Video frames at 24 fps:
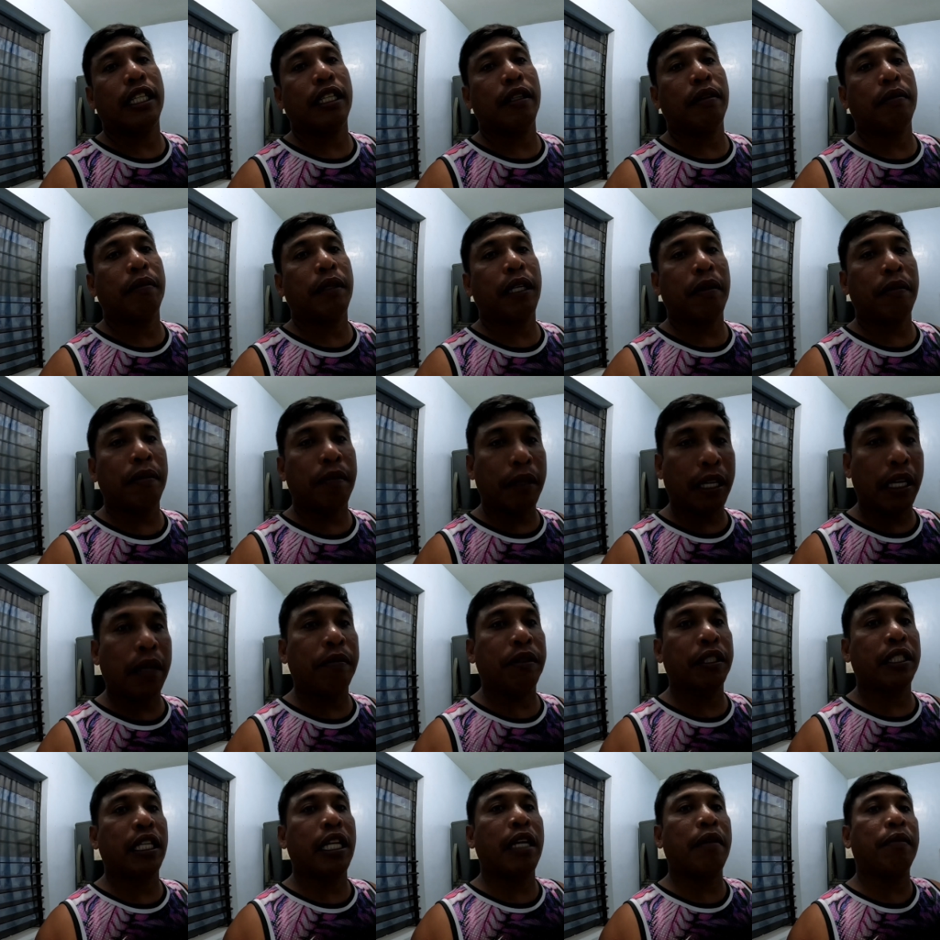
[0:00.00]
uh, maraming
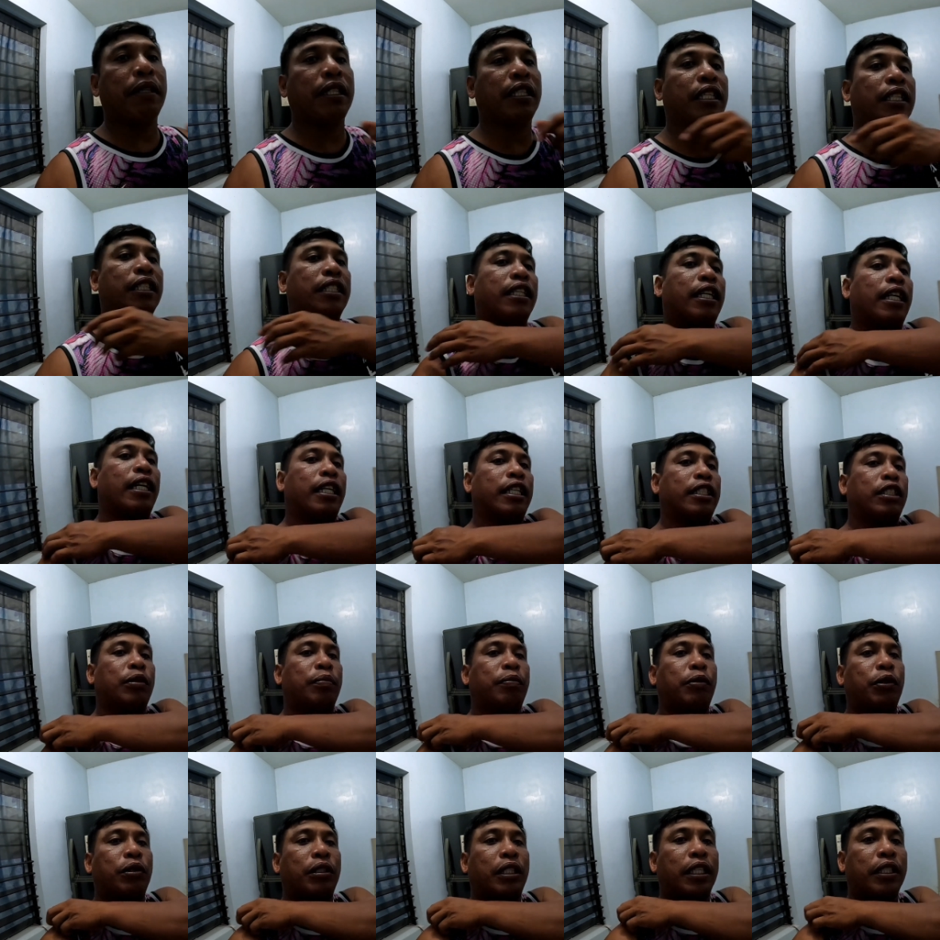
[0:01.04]
maraming salamat din sa
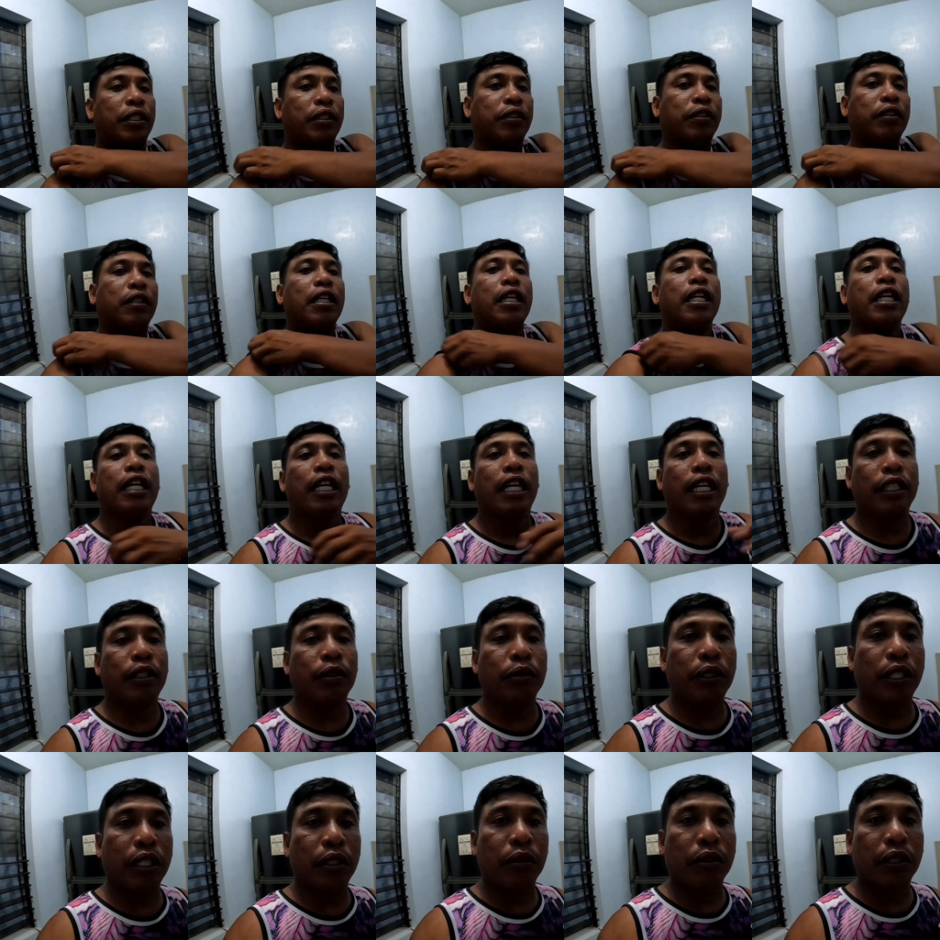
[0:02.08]
suporta nyo. At
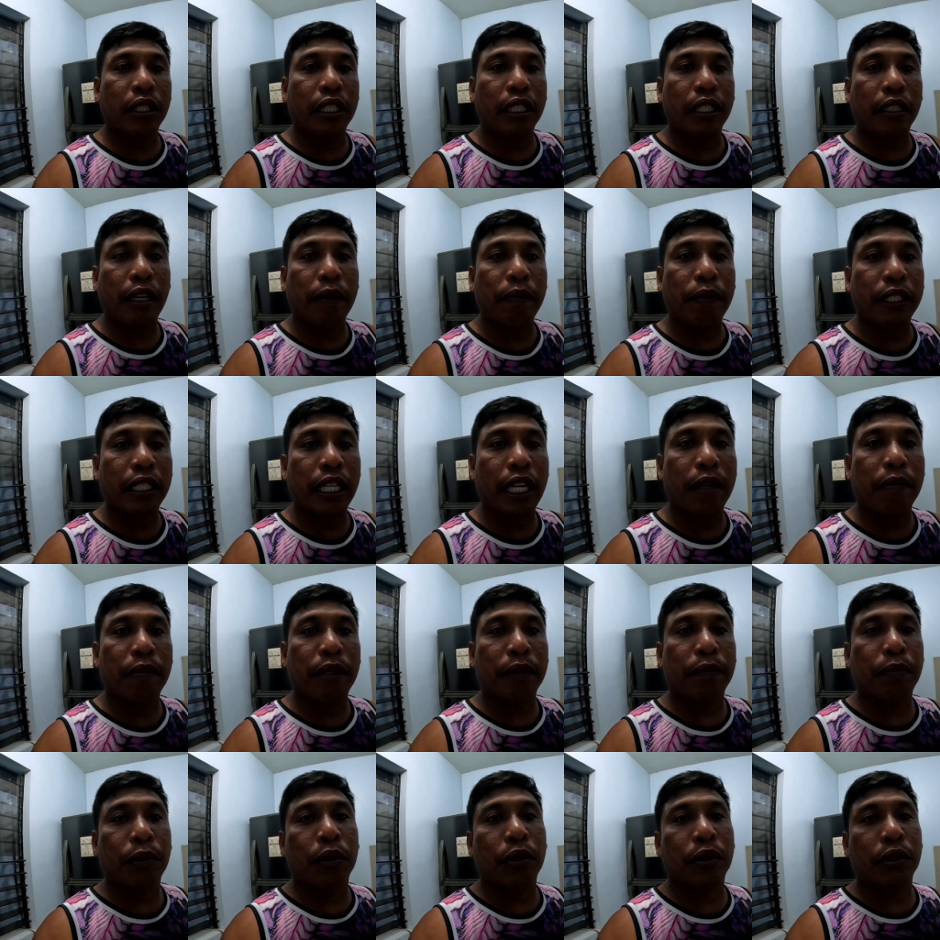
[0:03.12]
unang-una,
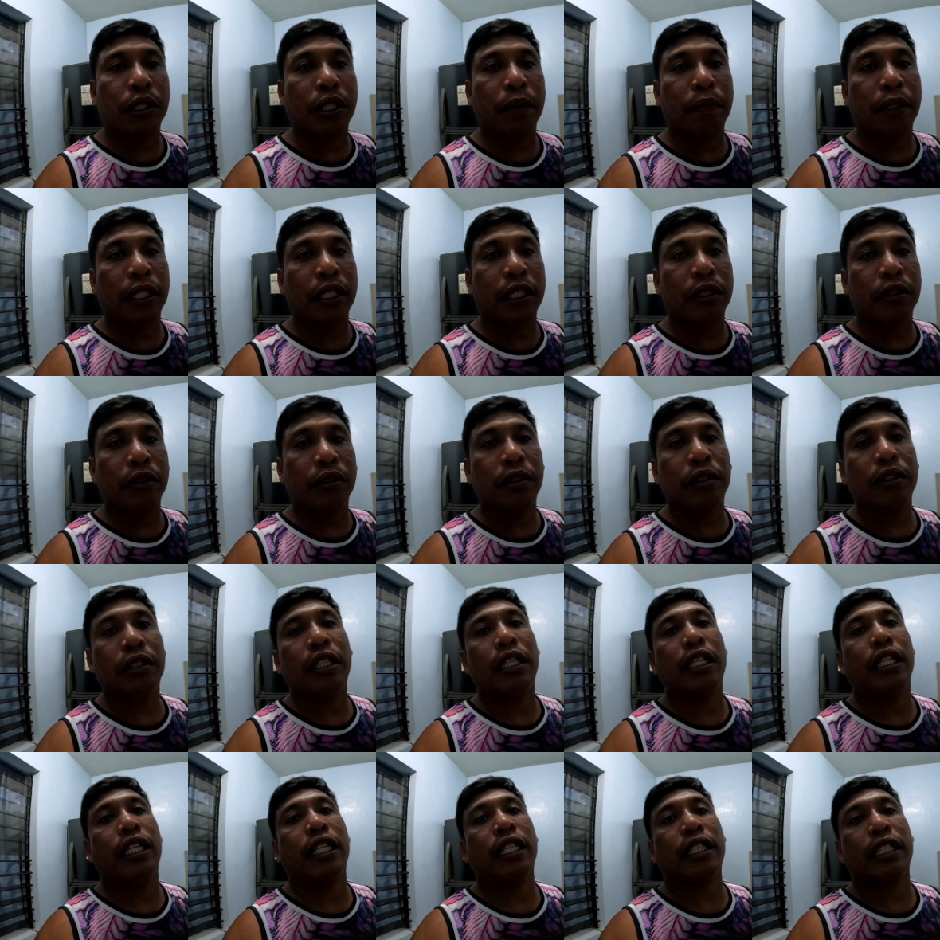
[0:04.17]
nagkapasalamat po ako sa Panginoon
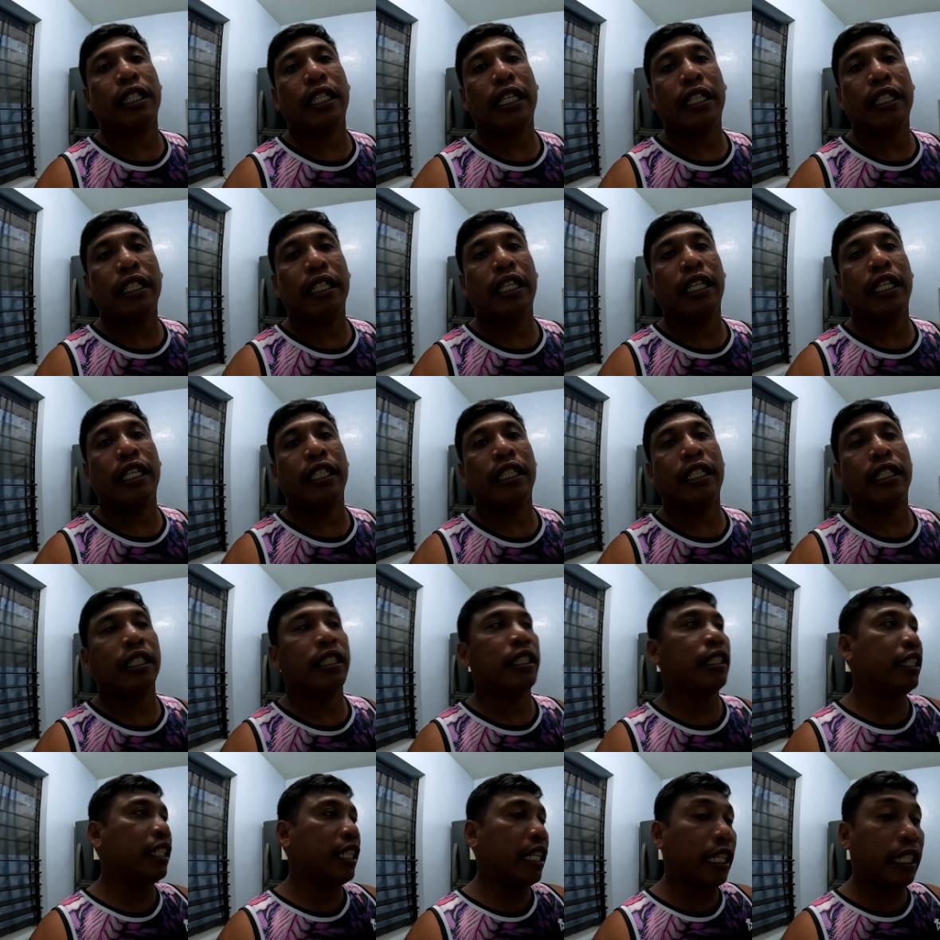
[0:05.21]
at yan, at
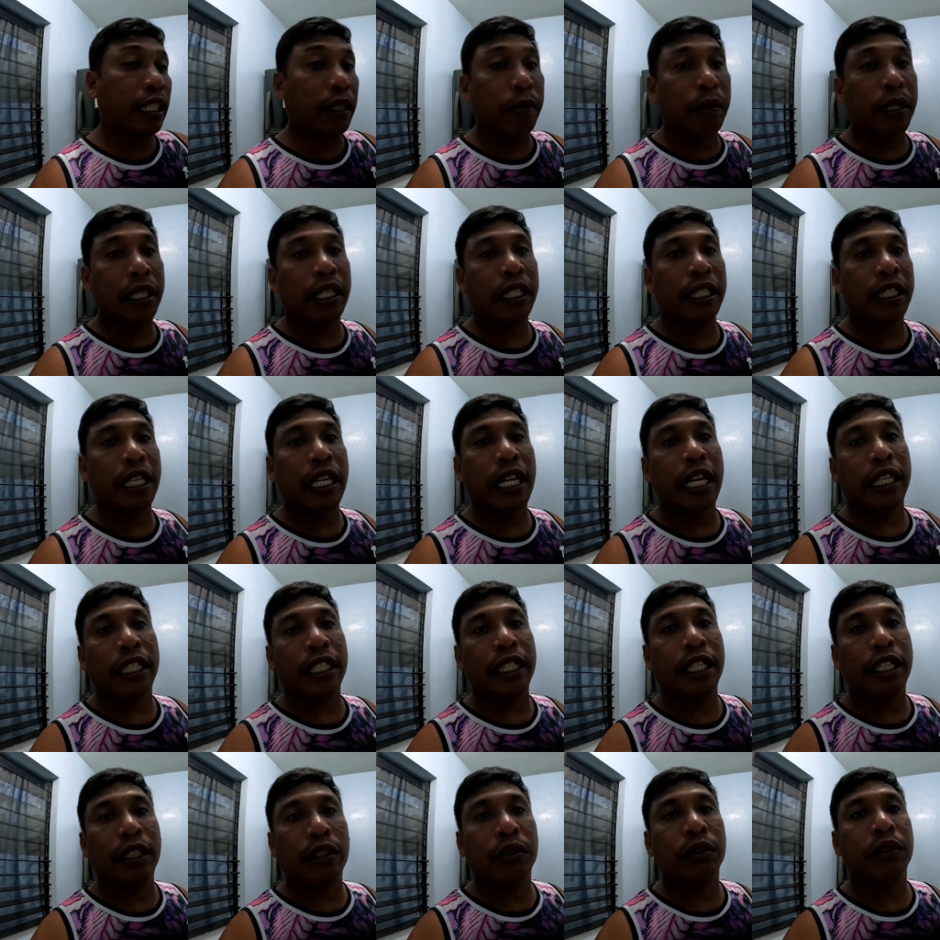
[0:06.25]
ginagabayan niya
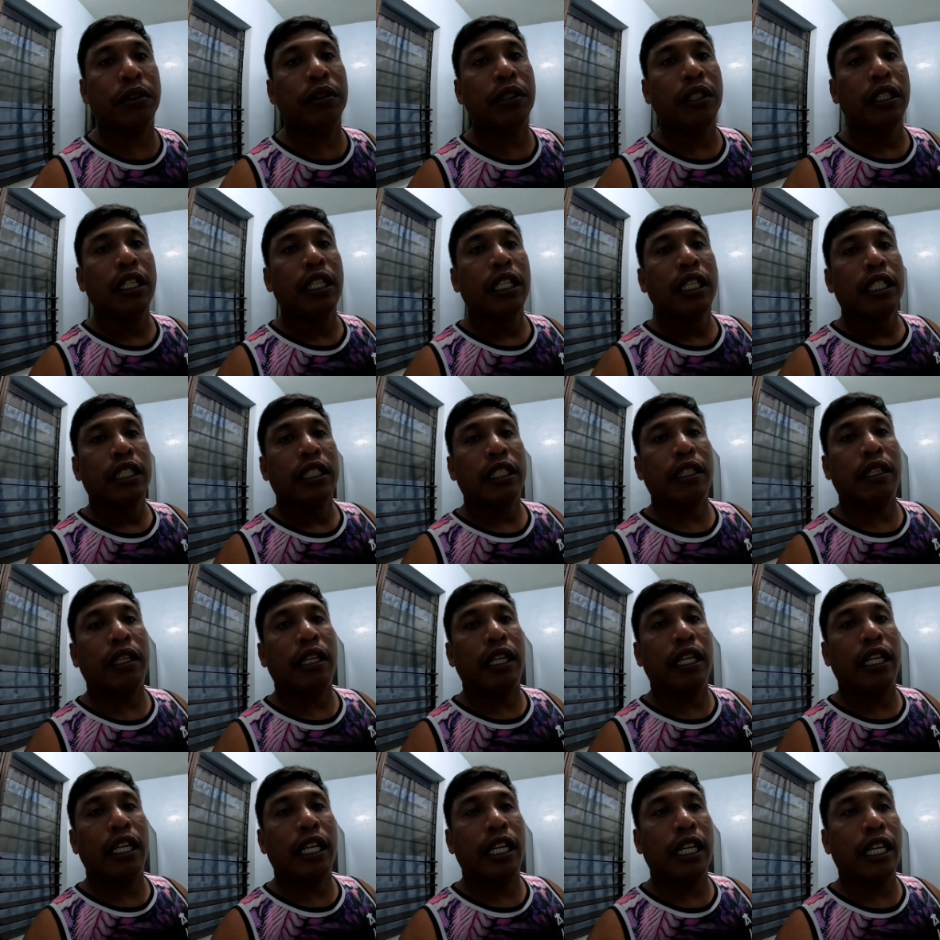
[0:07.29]
lagi ako sa